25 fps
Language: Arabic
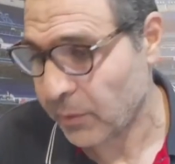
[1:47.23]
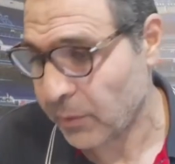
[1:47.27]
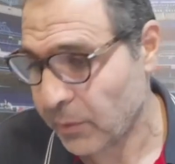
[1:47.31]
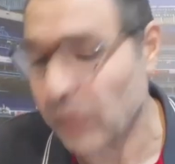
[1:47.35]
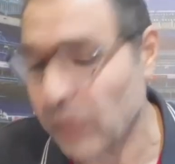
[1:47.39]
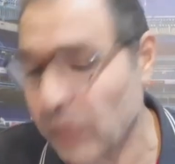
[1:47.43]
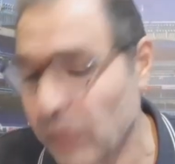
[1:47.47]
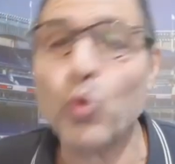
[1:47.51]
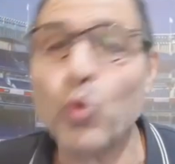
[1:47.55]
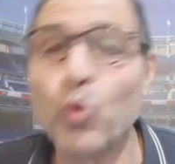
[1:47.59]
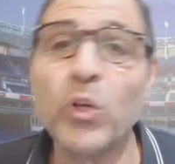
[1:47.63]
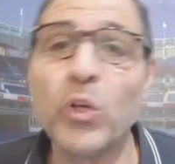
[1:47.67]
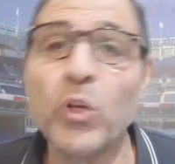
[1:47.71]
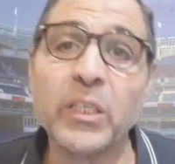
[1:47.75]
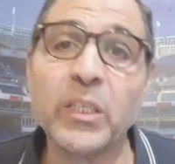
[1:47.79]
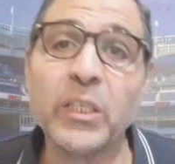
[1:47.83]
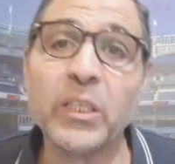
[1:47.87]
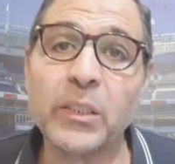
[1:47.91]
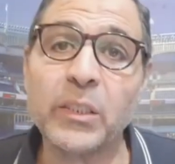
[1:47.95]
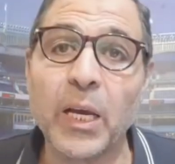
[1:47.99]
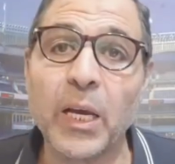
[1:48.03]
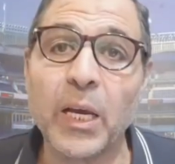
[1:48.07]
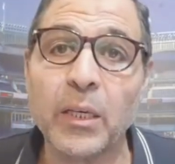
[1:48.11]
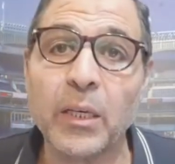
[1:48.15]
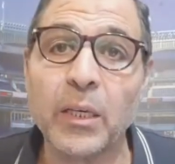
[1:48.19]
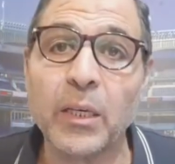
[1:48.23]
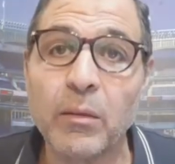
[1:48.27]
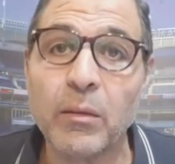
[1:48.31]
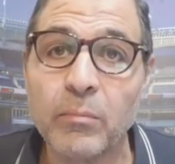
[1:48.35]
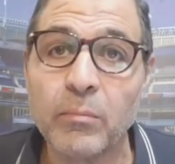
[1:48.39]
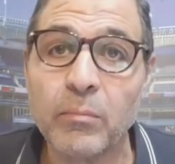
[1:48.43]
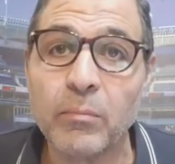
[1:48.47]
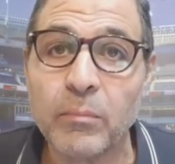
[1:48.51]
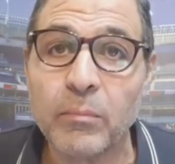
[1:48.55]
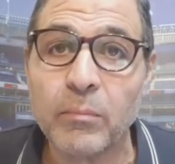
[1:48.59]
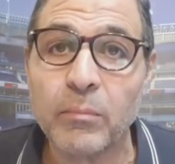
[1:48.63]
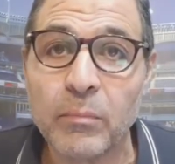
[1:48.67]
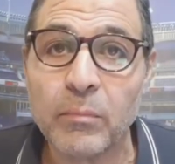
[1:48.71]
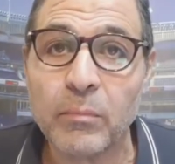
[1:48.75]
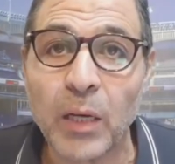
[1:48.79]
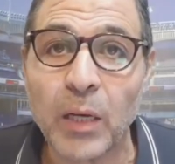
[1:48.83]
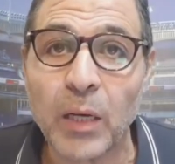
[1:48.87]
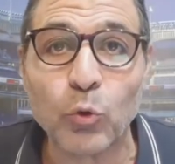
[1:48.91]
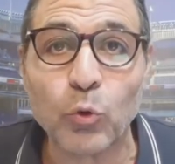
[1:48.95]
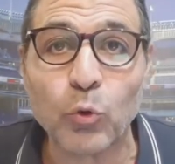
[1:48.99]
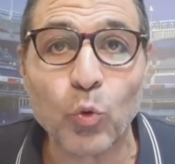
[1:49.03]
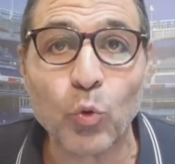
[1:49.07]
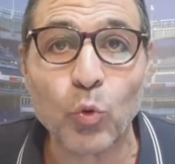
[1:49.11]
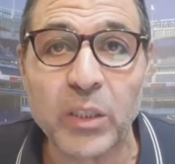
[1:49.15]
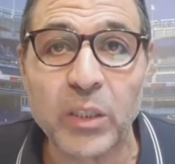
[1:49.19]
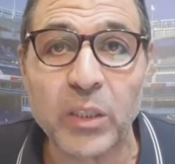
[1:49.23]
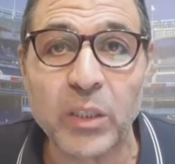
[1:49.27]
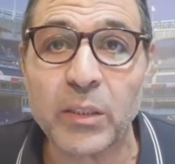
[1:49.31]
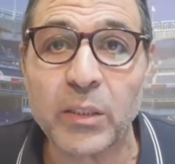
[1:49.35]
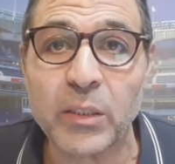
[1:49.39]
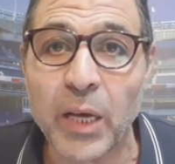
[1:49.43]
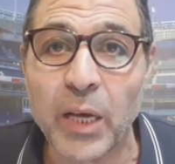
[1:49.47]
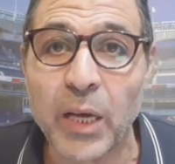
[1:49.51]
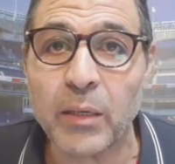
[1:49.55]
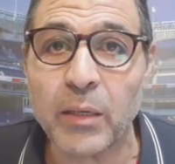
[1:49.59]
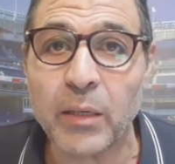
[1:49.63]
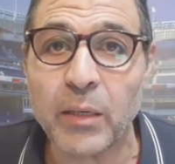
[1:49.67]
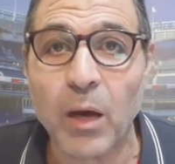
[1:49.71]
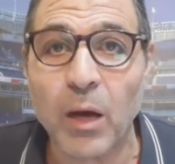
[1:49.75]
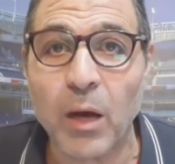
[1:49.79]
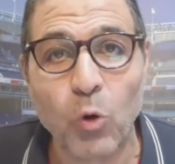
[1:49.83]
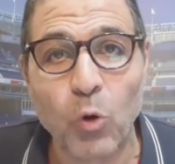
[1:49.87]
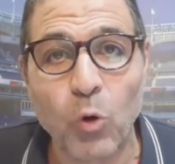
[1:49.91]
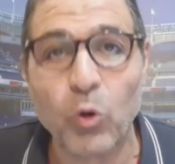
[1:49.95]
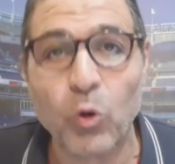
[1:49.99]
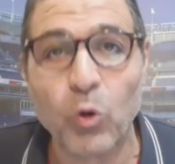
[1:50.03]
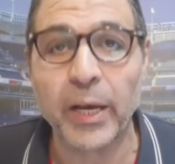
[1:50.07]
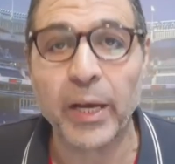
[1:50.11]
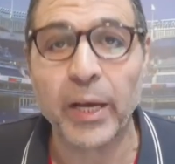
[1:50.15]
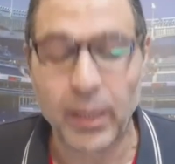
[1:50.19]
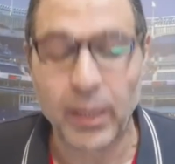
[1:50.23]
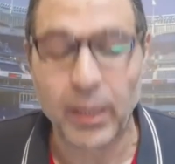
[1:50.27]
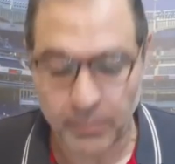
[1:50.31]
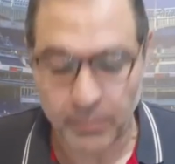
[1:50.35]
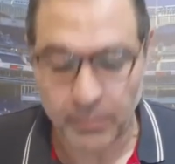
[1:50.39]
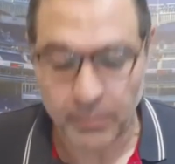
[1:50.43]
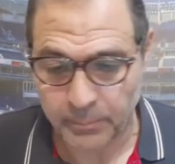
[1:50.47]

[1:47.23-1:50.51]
هتقول لي ازاي هتقول لي ازاي هقول لك انا